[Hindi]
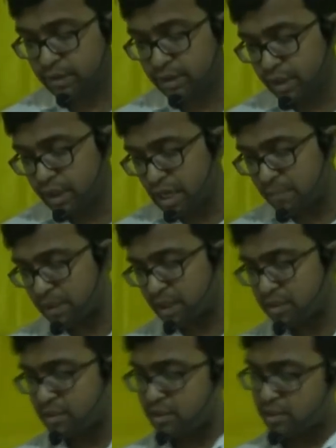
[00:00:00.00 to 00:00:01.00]
एक काम का
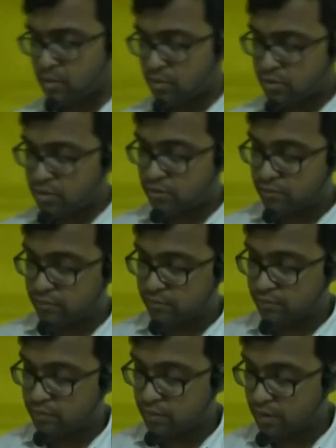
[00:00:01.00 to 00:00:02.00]
चीज है दोस्त
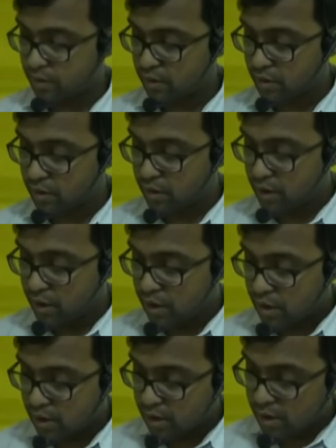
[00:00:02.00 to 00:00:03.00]

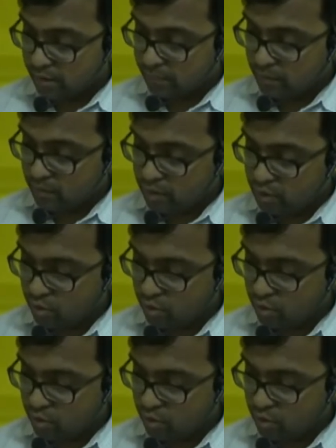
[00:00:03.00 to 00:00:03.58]
घर में कोई